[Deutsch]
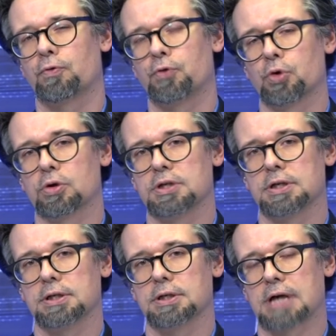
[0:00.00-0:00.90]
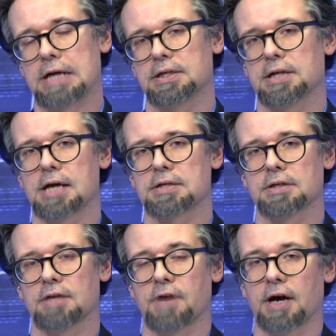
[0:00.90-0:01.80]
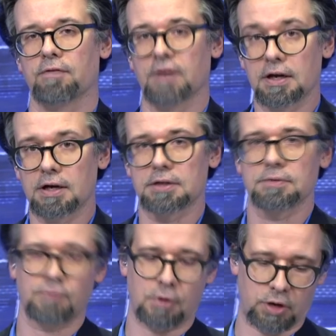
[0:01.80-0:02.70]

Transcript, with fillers: für die Kandidatin der Freien Wähler, Frau